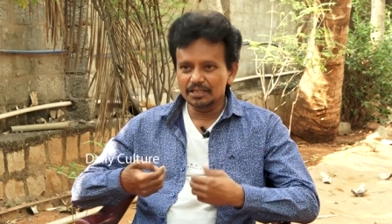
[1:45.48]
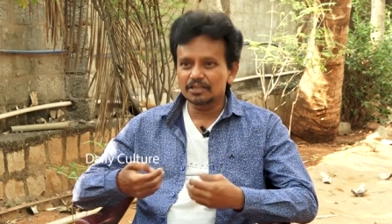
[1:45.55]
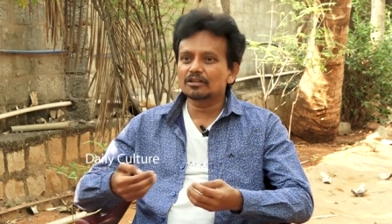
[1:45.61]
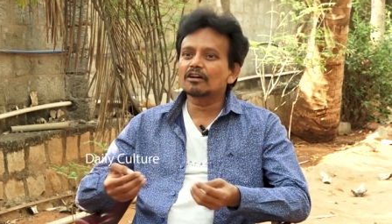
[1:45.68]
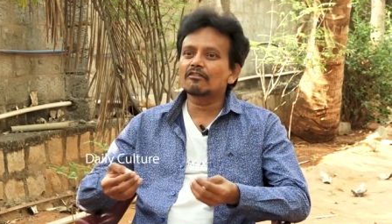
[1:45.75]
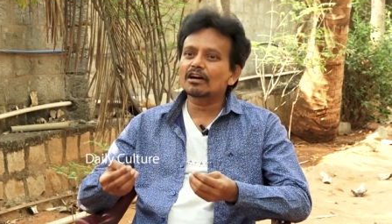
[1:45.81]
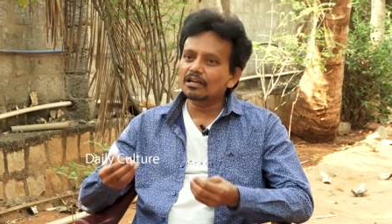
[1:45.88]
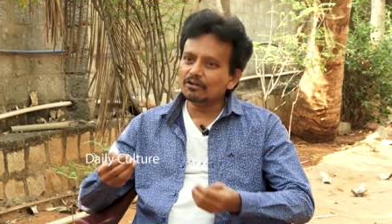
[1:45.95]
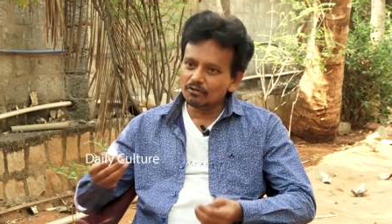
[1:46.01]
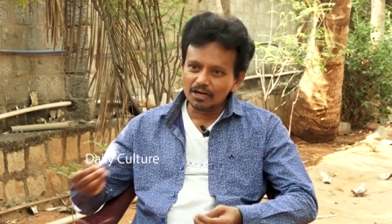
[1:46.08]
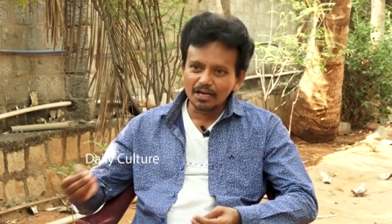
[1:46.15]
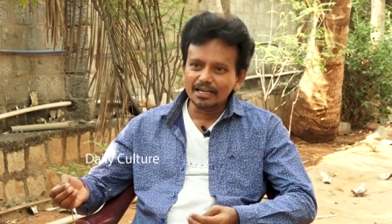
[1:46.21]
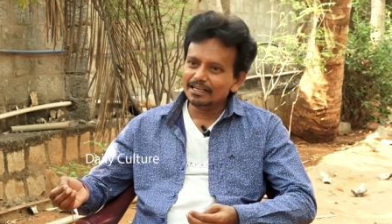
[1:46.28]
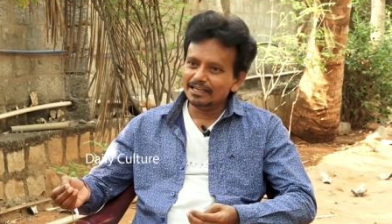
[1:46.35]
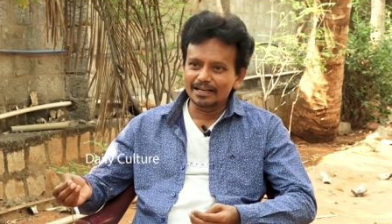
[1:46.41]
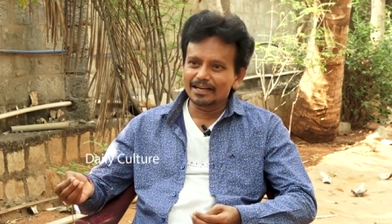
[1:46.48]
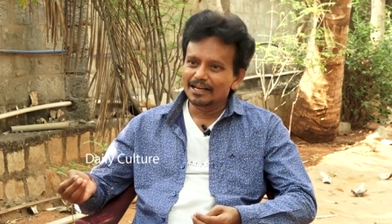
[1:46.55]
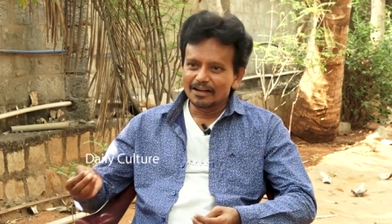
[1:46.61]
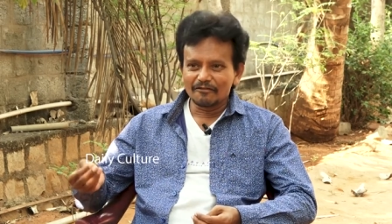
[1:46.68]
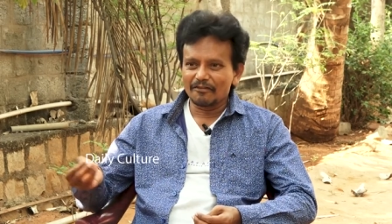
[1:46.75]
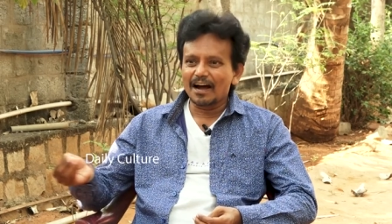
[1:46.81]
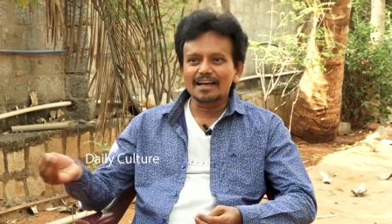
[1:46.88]
ఇంట్లో వాళ్ళకు కూడా
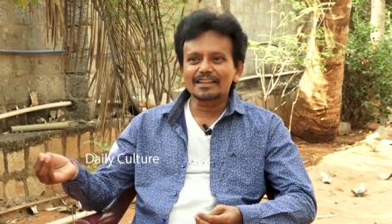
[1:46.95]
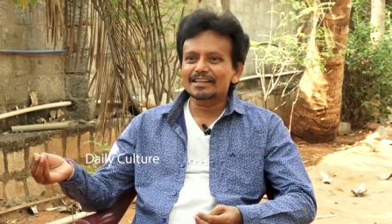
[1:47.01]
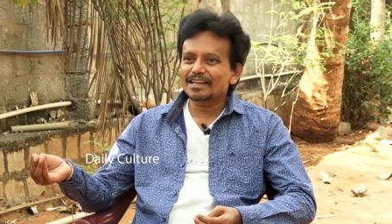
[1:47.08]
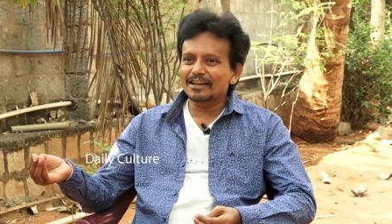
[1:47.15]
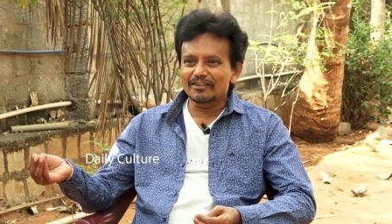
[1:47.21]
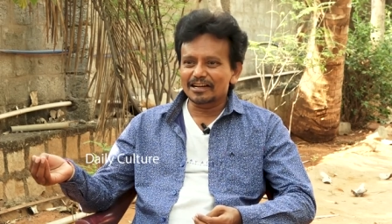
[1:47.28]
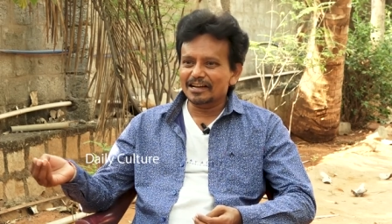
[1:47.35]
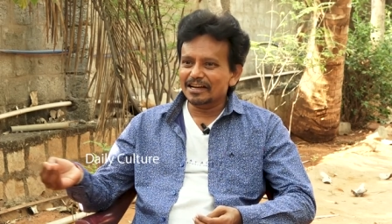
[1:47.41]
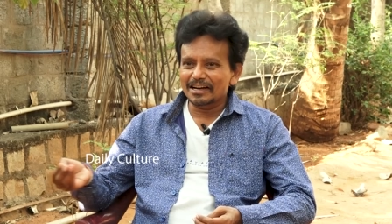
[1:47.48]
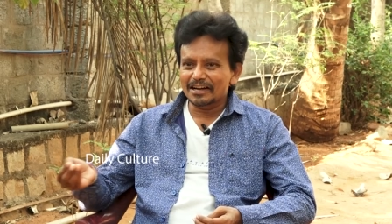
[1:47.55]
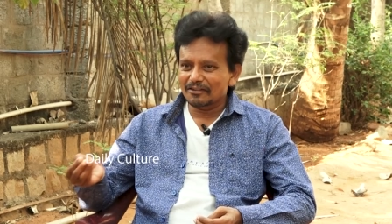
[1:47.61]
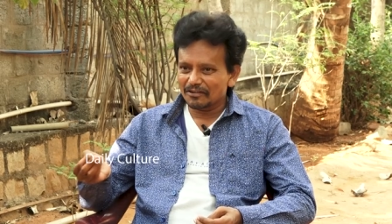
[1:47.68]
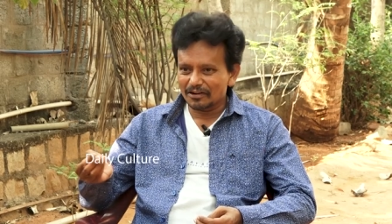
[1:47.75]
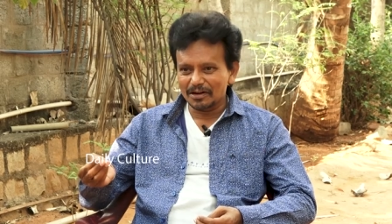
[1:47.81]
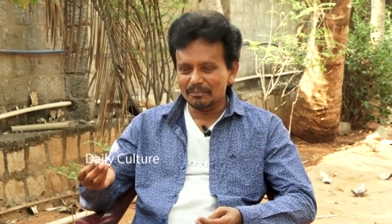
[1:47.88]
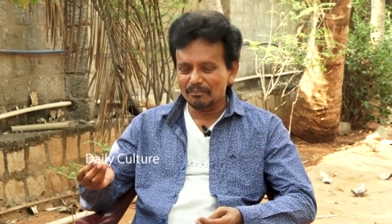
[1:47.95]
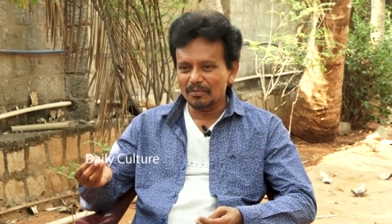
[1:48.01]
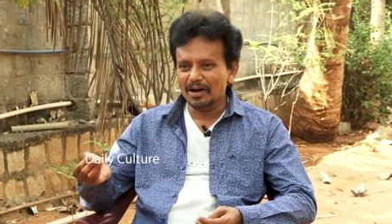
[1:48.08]
ఫాదర్కి ఏమైనా ఒక